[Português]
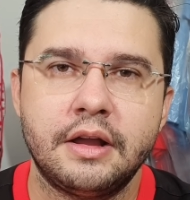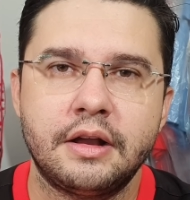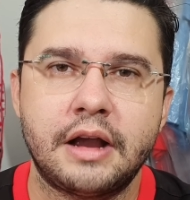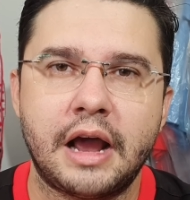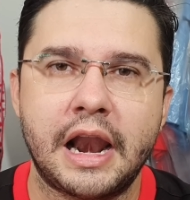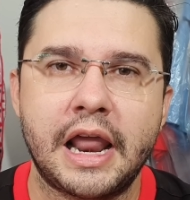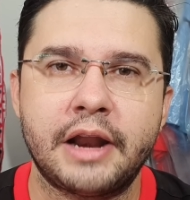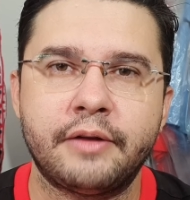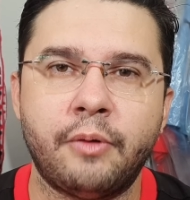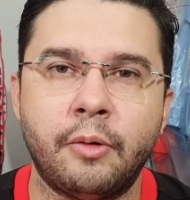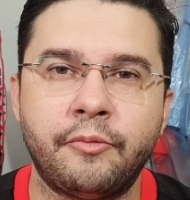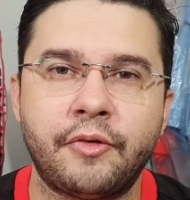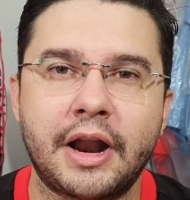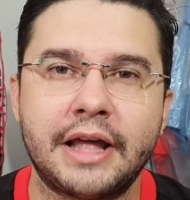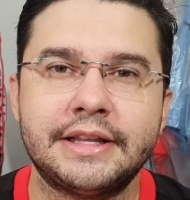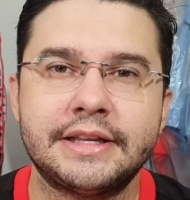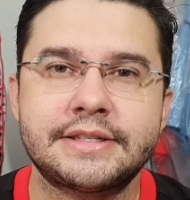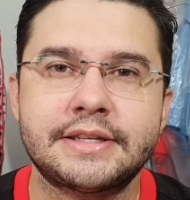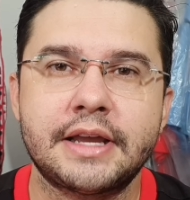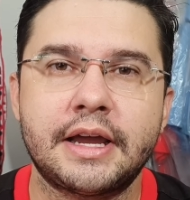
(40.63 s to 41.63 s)
Galera, vamos
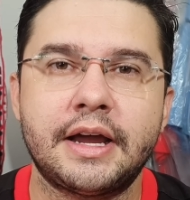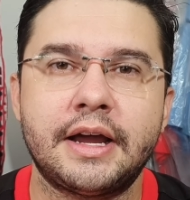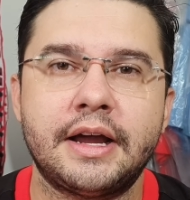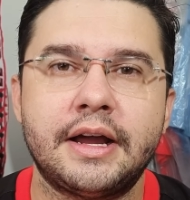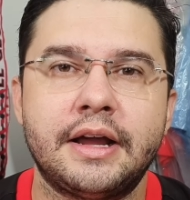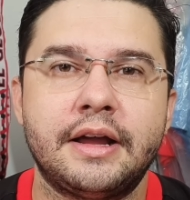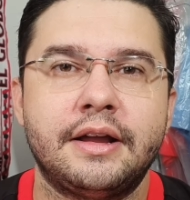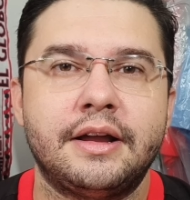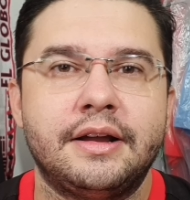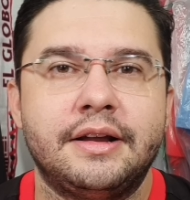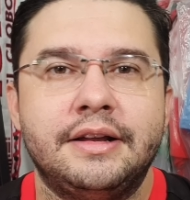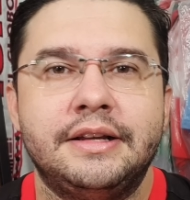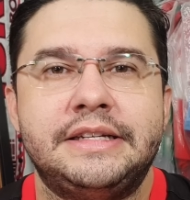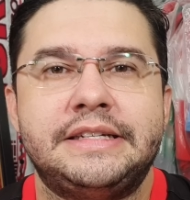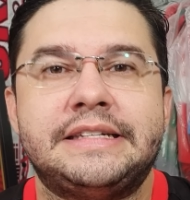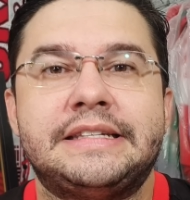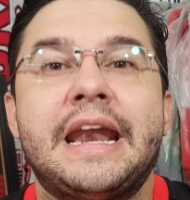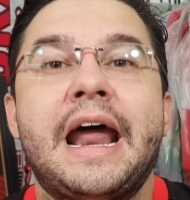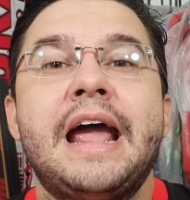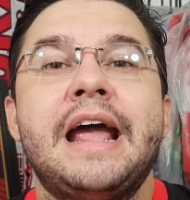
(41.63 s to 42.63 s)
falar dessa
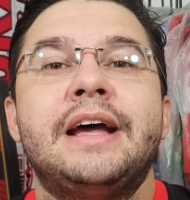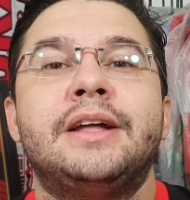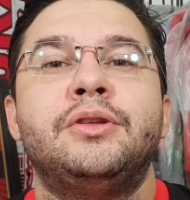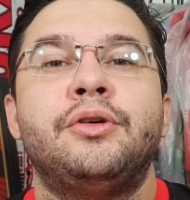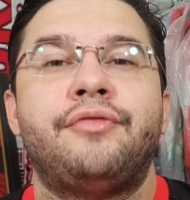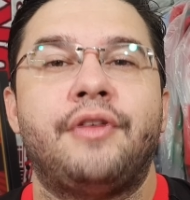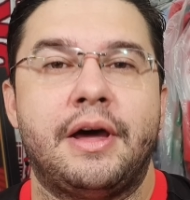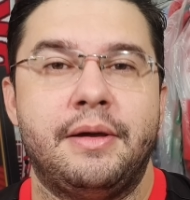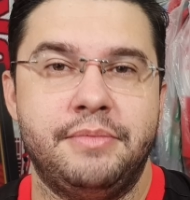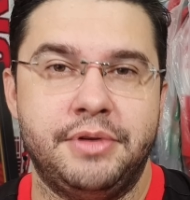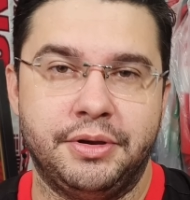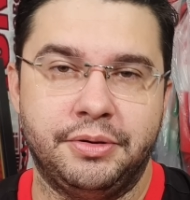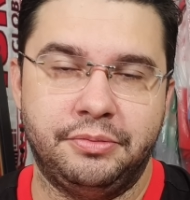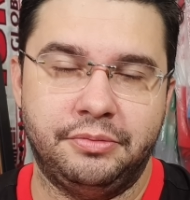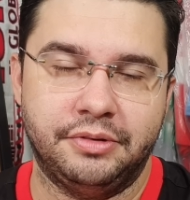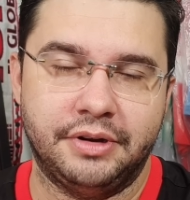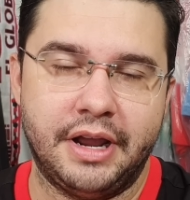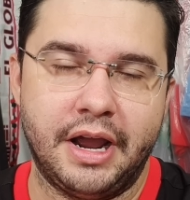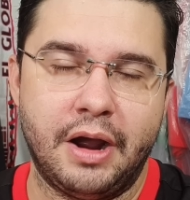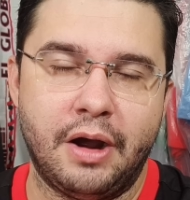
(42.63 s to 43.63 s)
estreia do
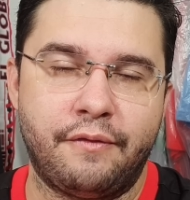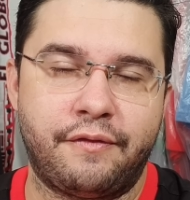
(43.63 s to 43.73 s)
Flamengo, né?